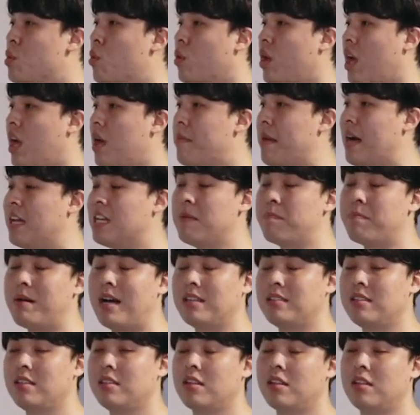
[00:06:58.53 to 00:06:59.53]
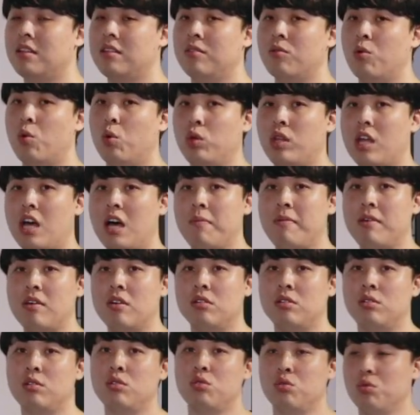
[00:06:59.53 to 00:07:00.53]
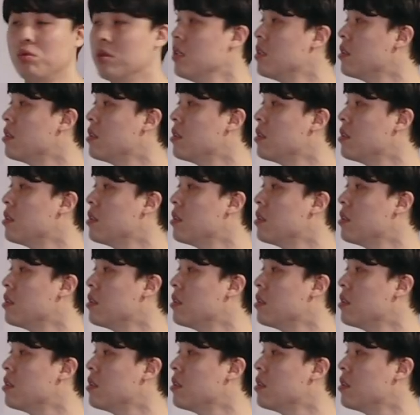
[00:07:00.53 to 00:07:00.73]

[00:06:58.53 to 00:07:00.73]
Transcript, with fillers: 요게 많이 빠지는 오답이었을 수